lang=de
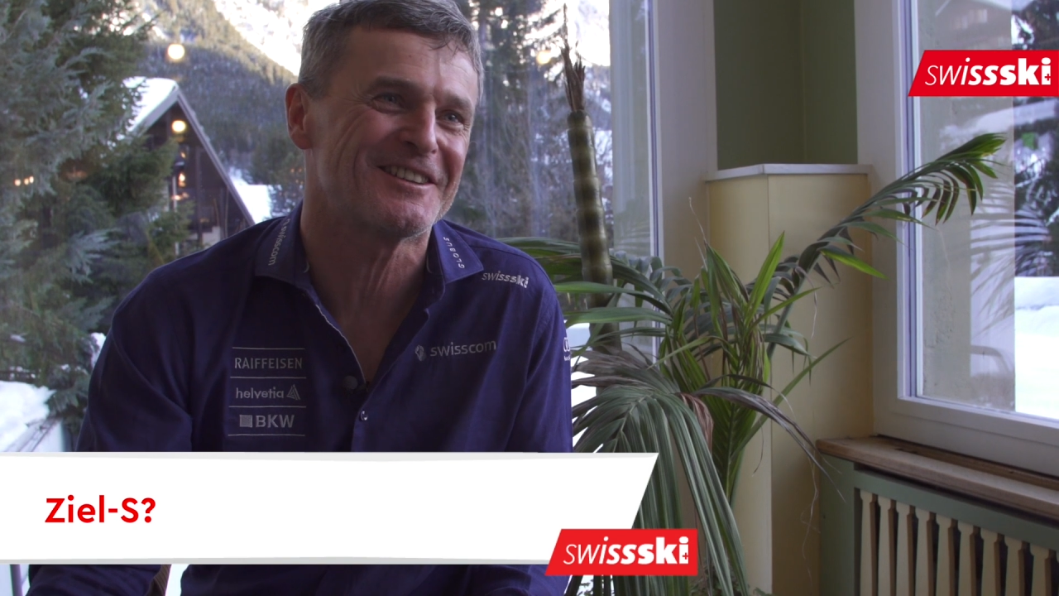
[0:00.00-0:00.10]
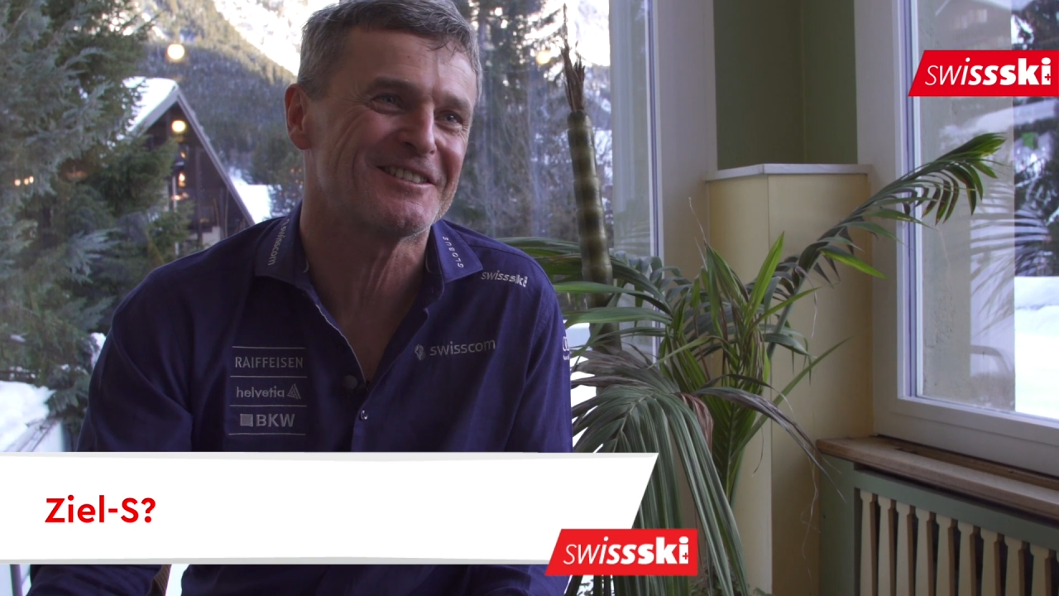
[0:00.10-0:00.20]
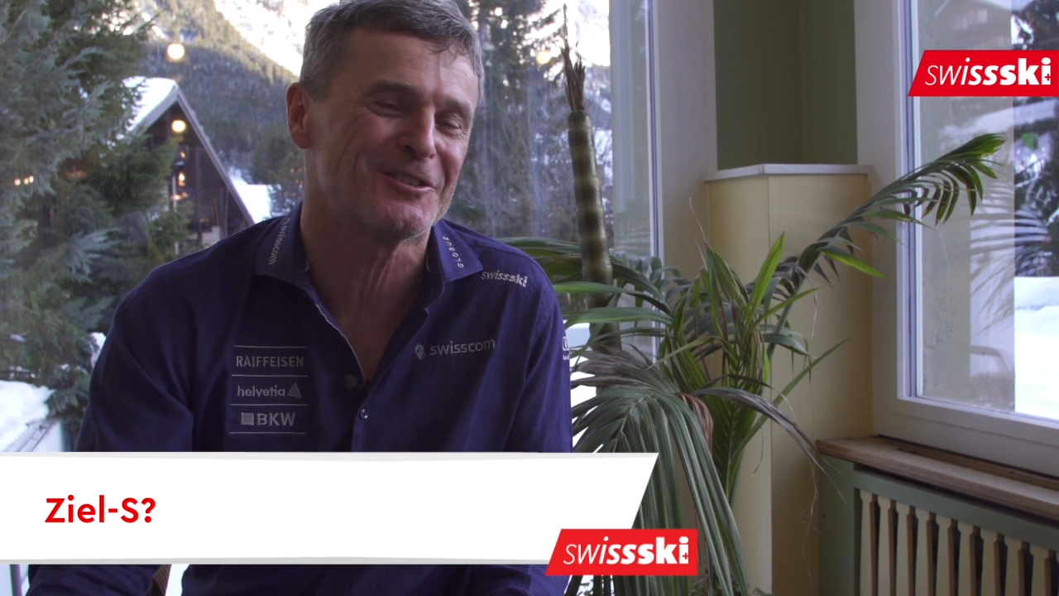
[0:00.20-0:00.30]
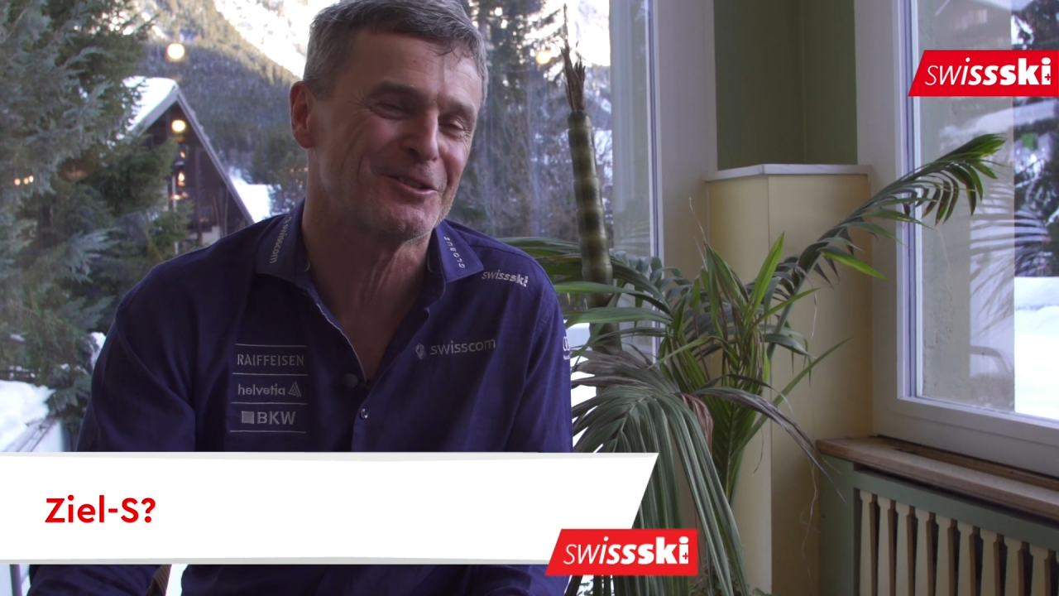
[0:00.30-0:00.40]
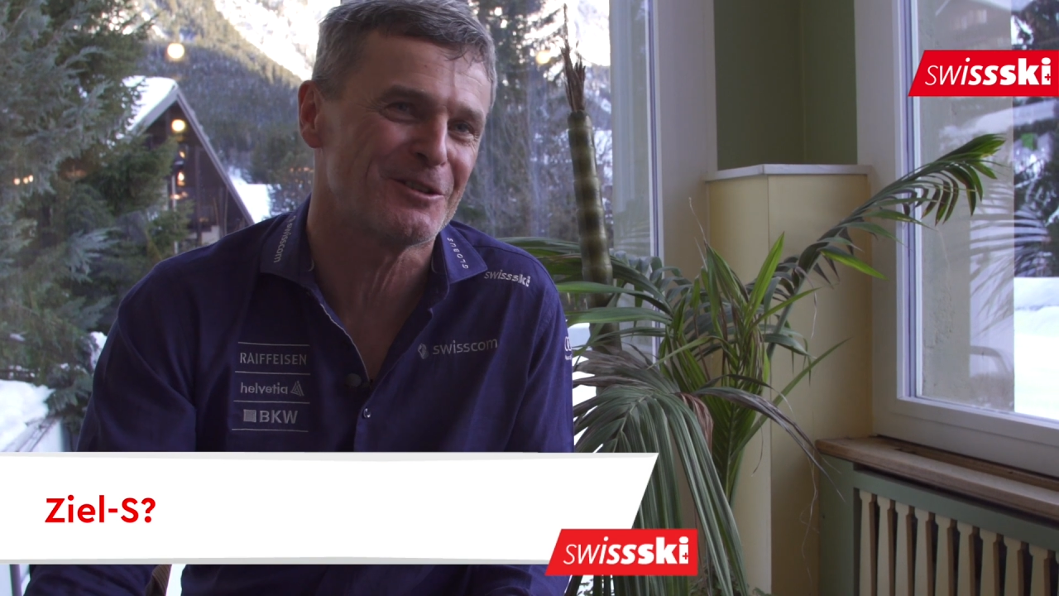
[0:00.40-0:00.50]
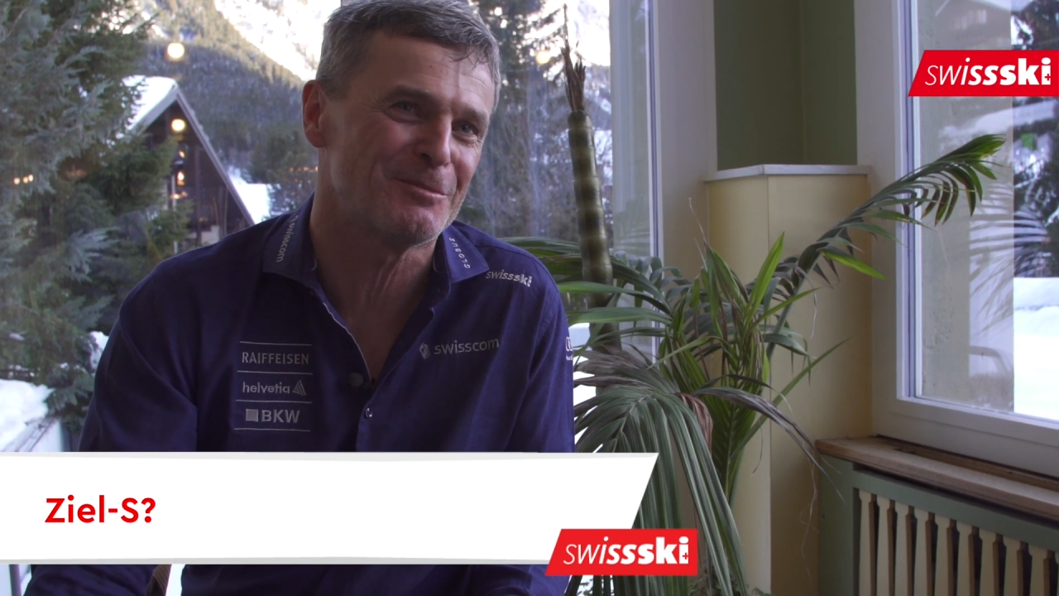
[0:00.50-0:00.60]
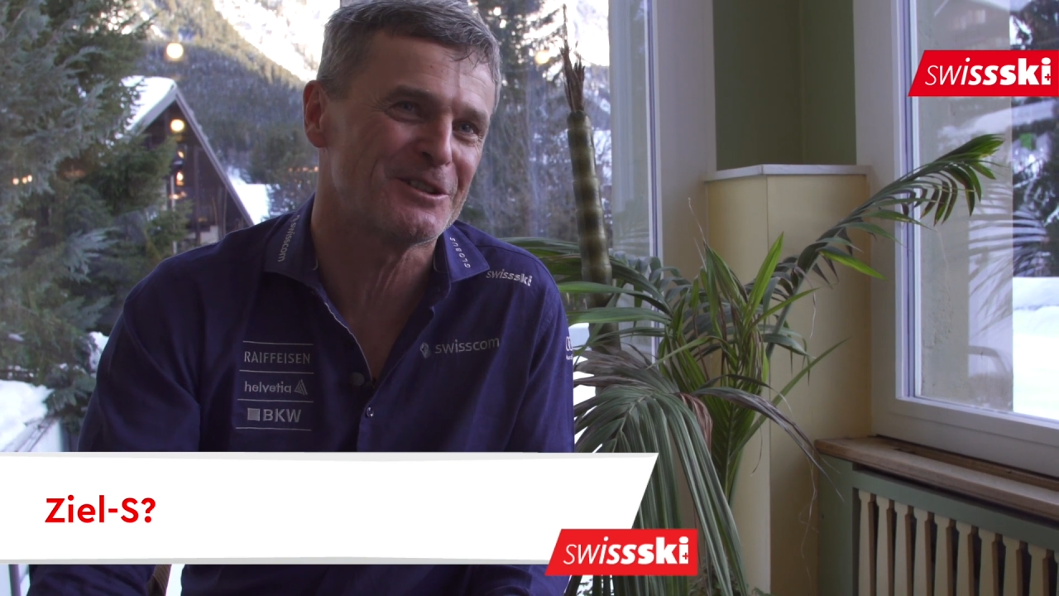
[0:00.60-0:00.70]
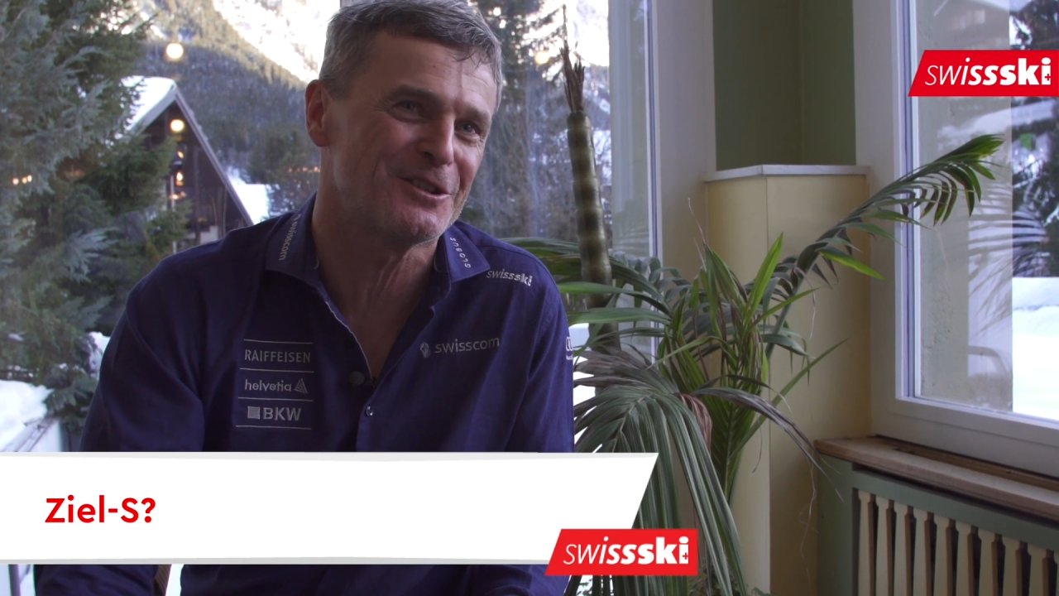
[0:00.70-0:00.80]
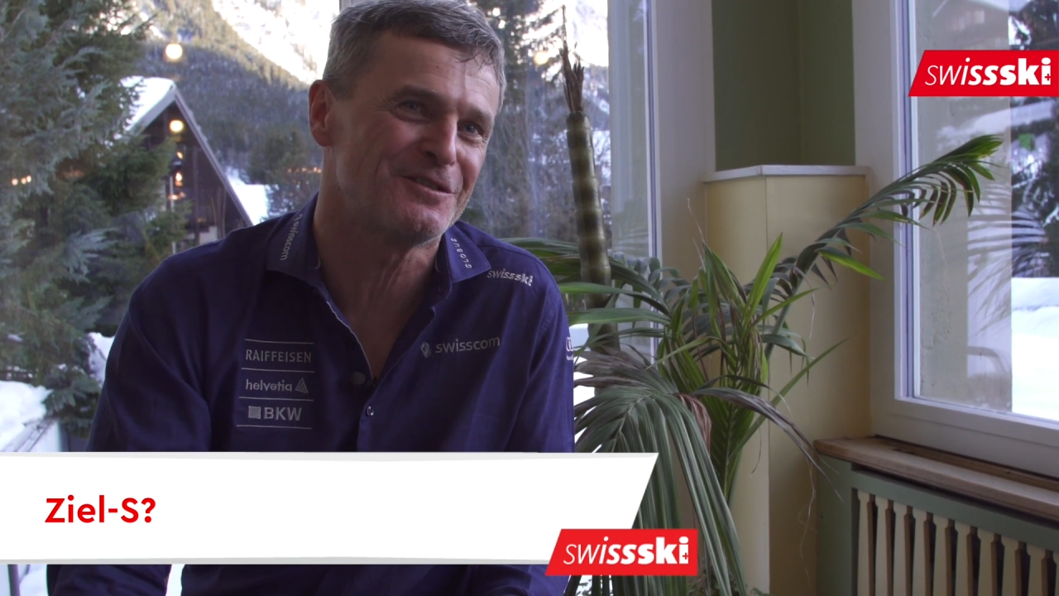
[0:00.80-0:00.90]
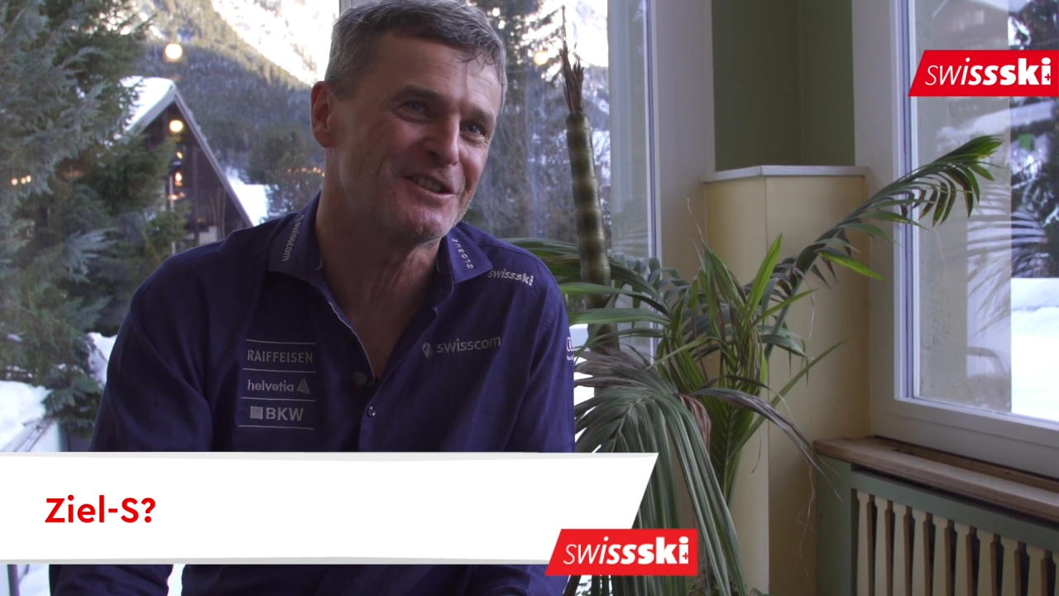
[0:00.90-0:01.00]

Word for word: Ich sage, wenn man da